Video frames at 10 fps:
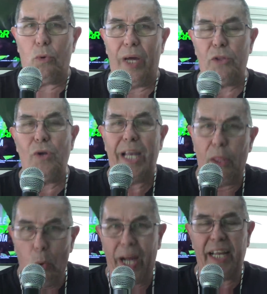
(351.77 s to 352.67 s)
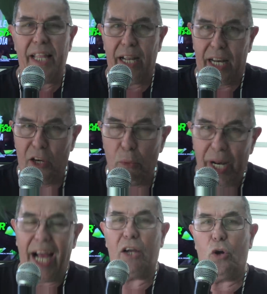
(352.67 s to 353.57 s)
cuando en la aduana de Río
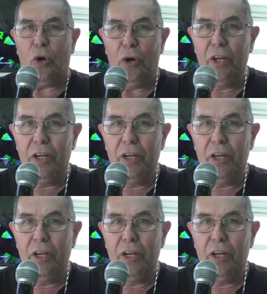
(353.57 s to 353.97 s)
Branco